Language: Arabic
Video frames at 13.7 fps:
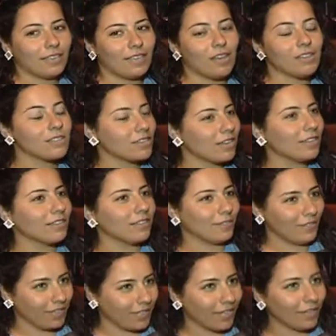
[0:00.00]
أثرت
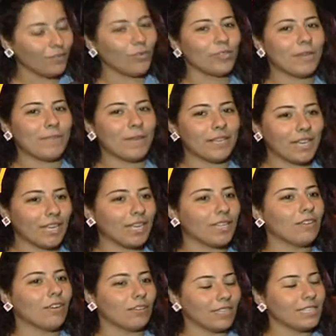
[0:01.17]
فينا كنا محتاجين
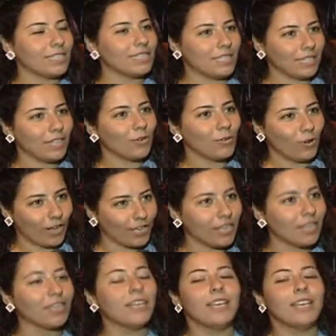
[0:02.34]
القناة دينية روحية